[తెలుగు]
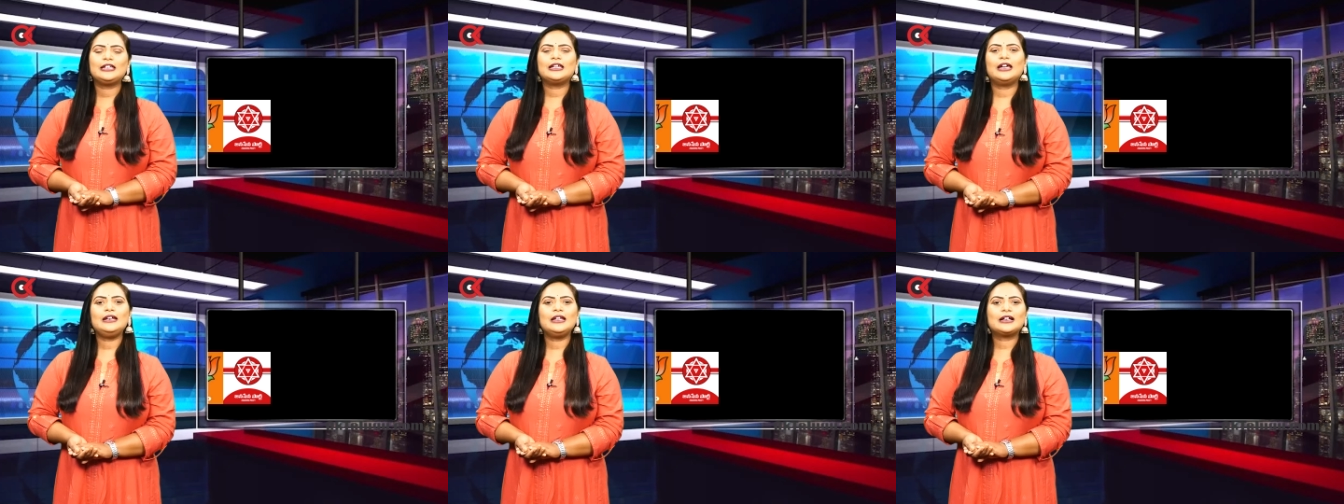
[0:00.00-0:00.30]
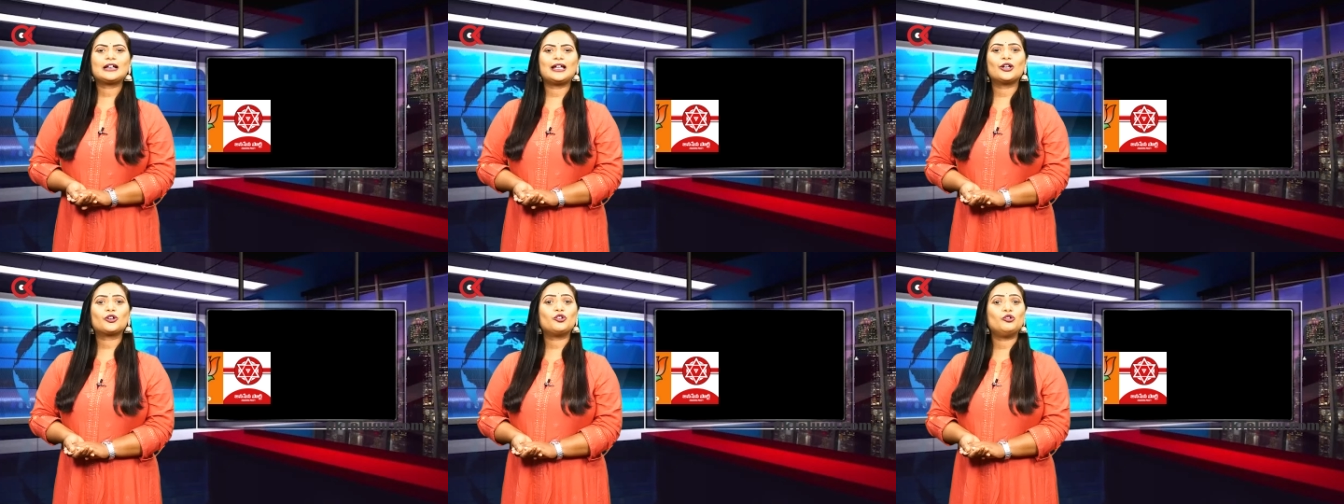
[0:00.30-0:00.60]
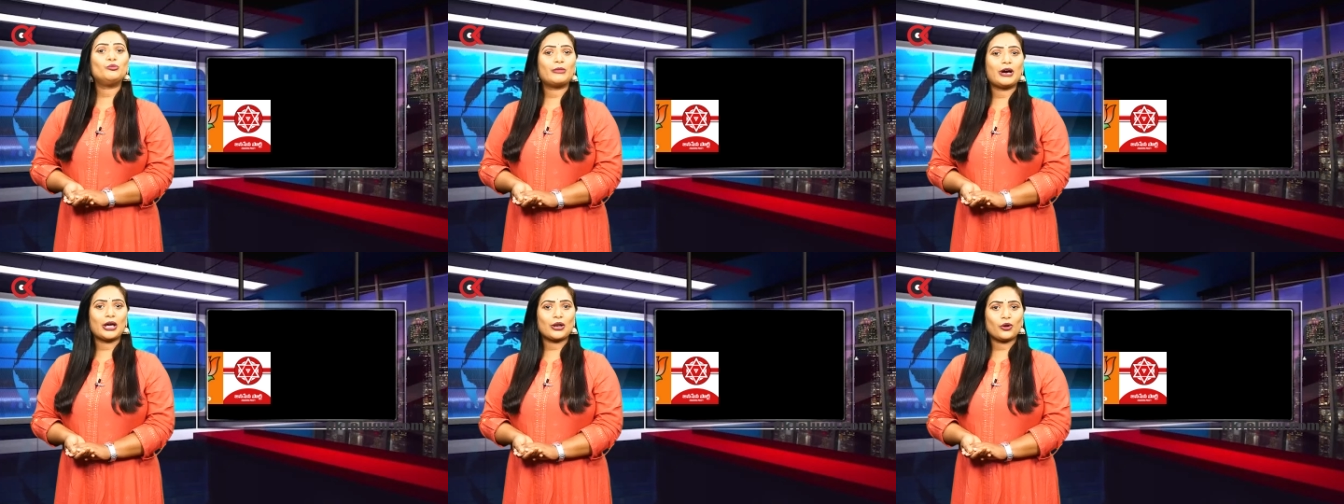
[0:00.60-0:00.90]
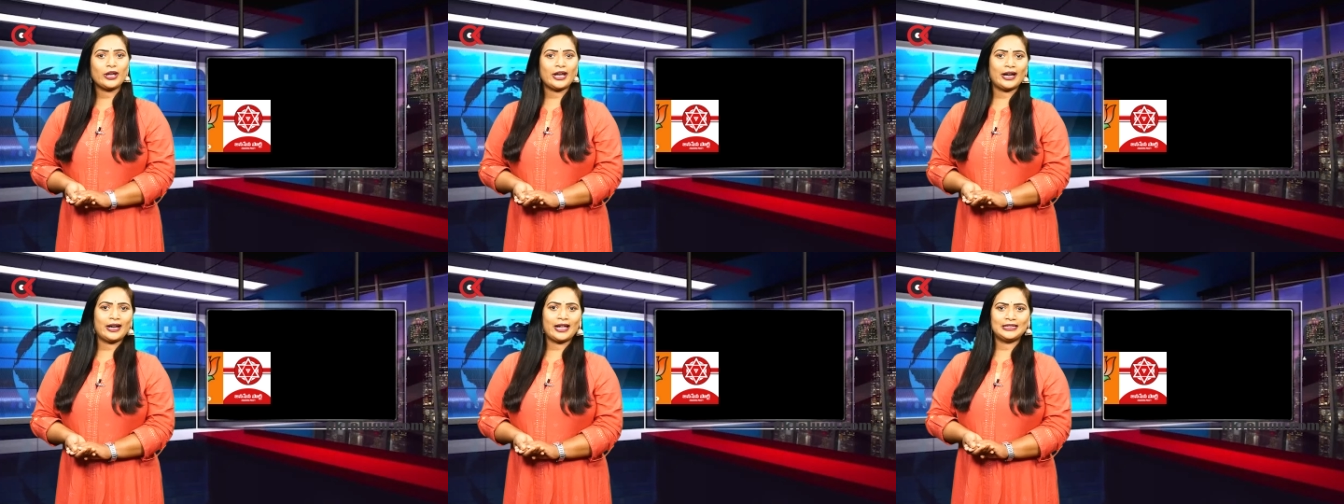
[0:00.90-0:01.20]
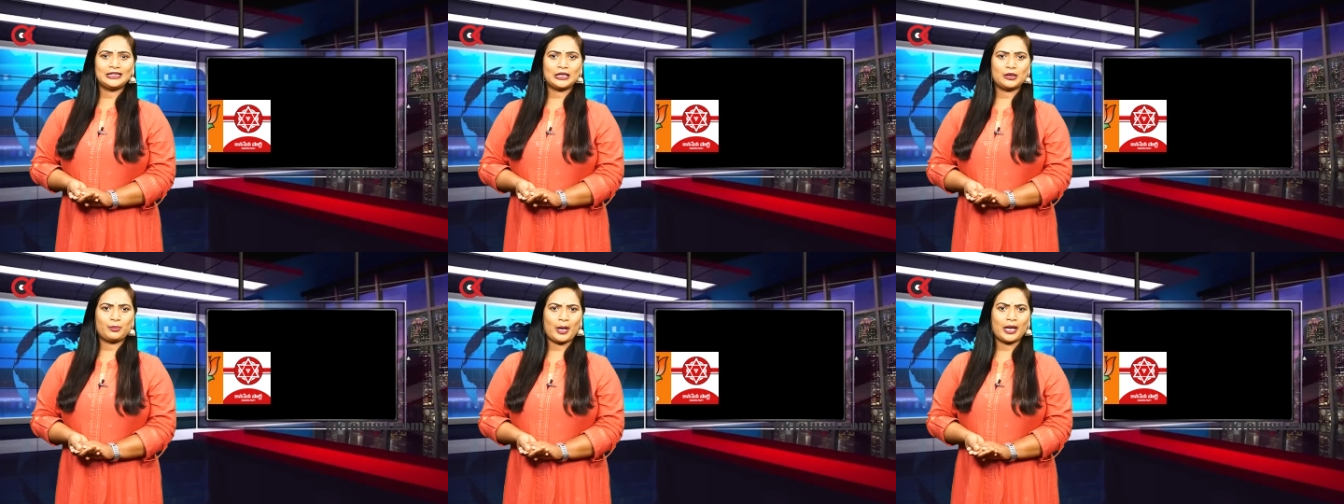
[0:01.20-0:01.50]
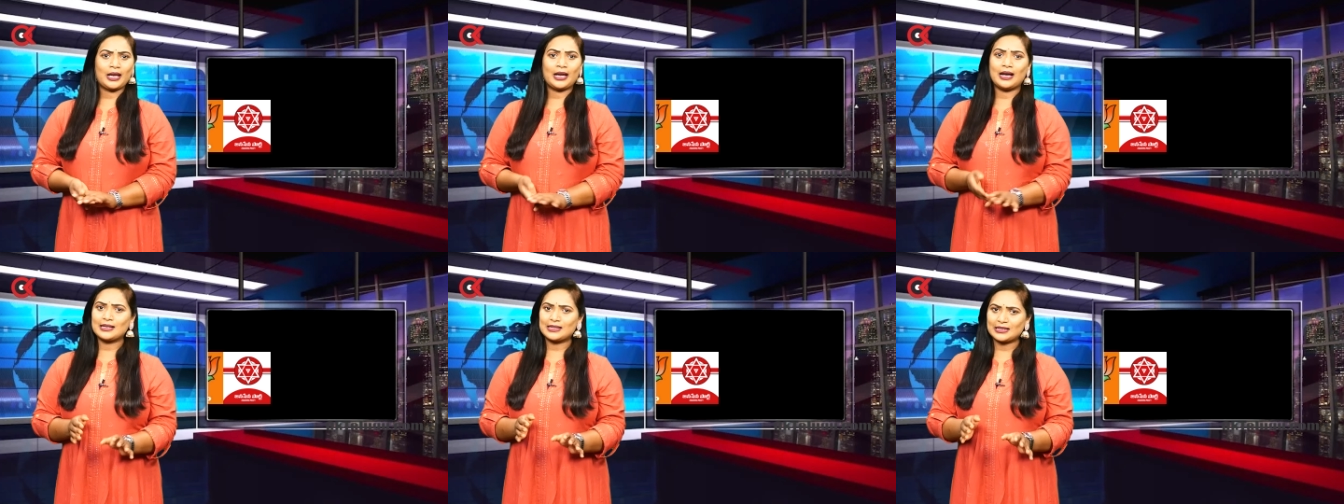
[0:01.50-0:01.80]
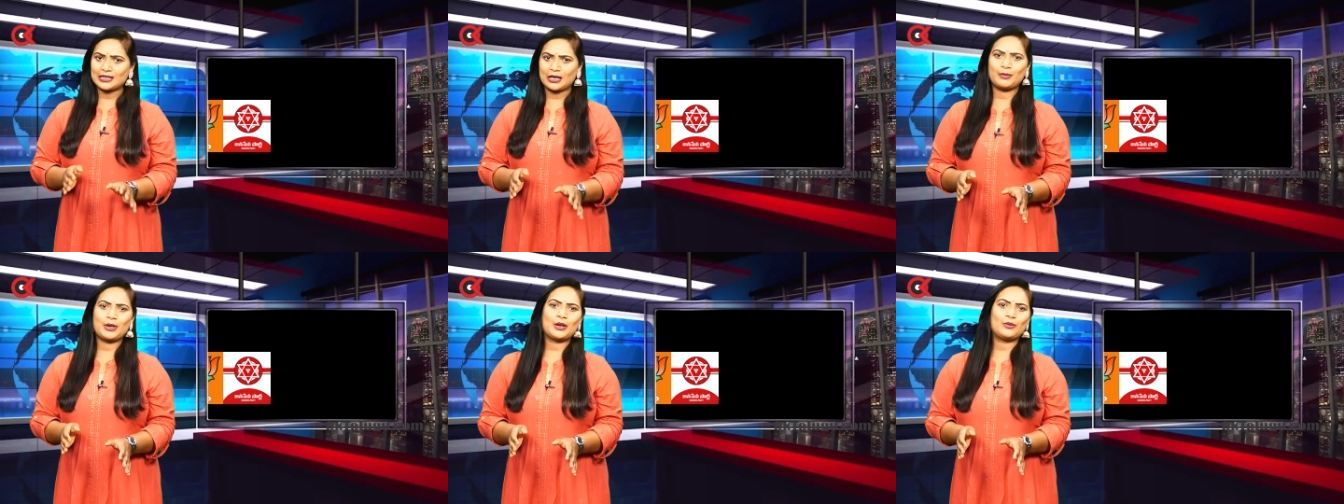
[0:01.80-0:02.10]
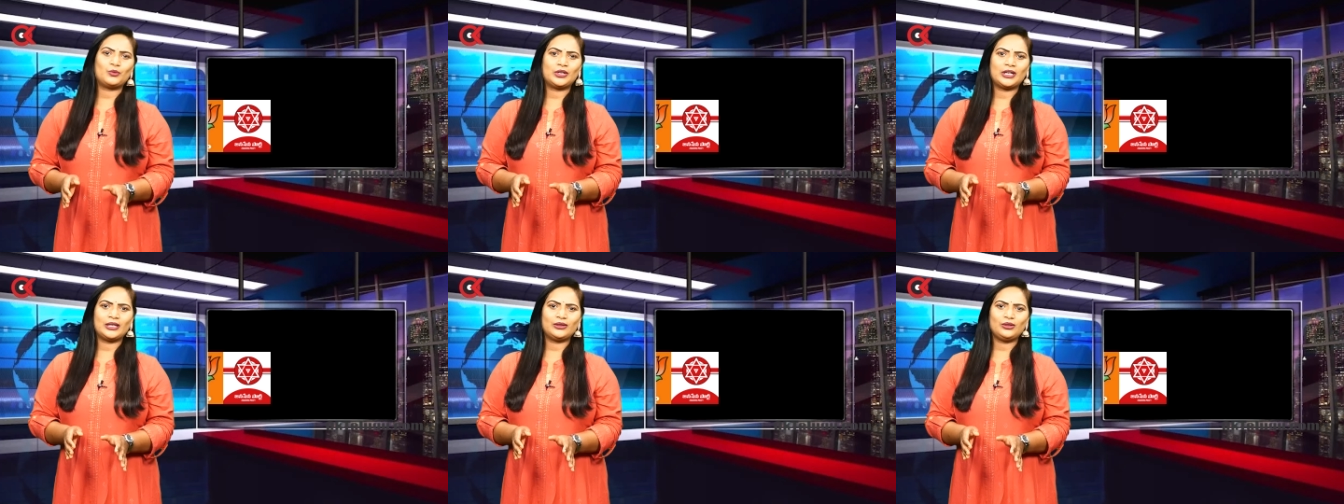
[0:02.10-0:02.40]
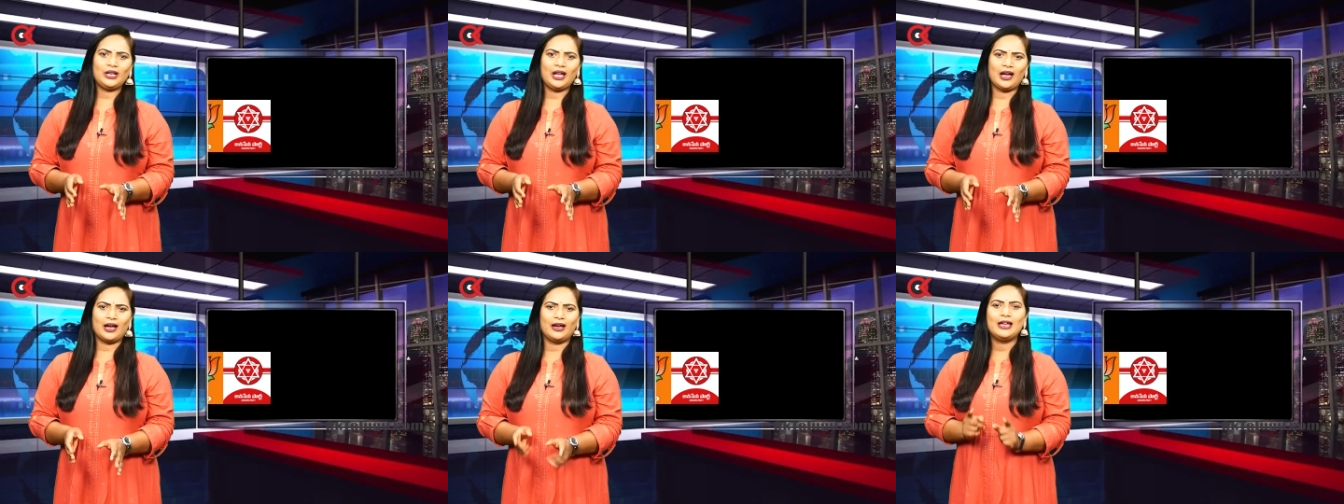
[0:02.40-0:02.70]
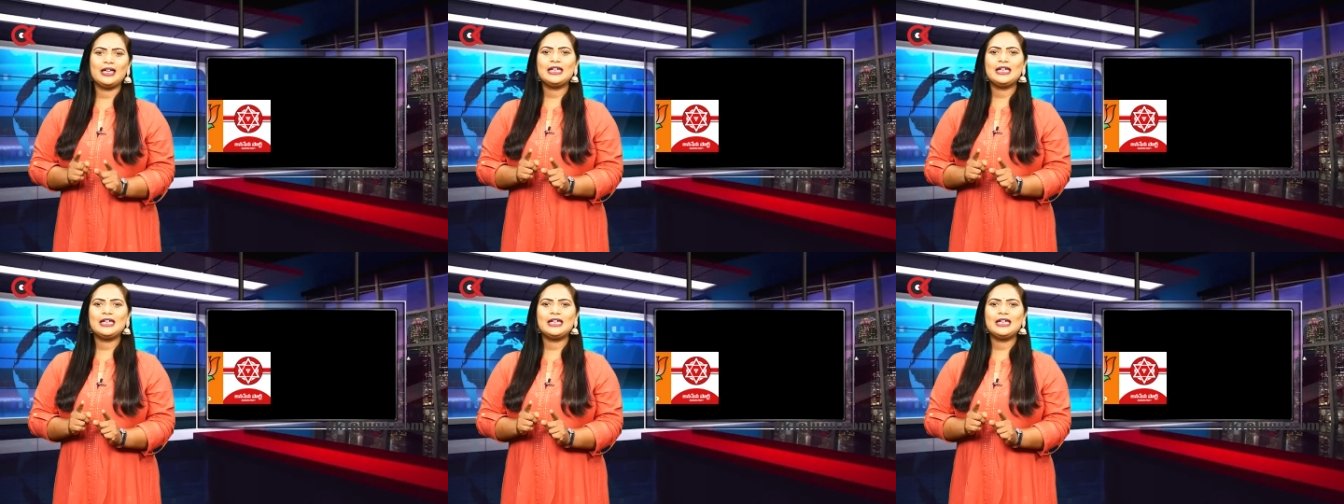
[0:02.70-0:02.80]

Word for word: ఎన్నికలకు మరో ఏడాదికి పైగా సమయం ఉన్నందున